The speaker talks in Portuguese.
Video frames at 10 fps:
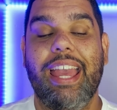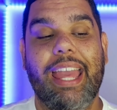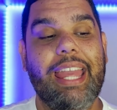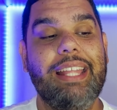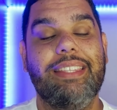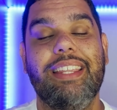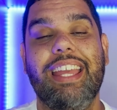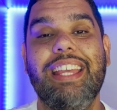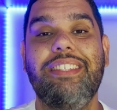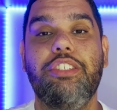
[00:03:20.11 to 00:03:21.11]
entre
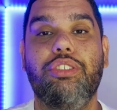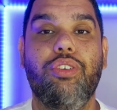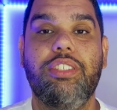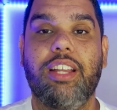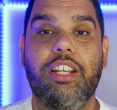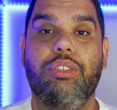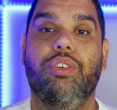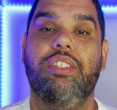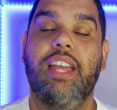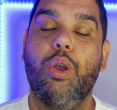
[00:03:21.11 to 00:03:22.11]
esses dois
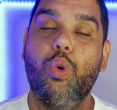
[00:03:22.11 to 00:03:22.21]
cartões, né?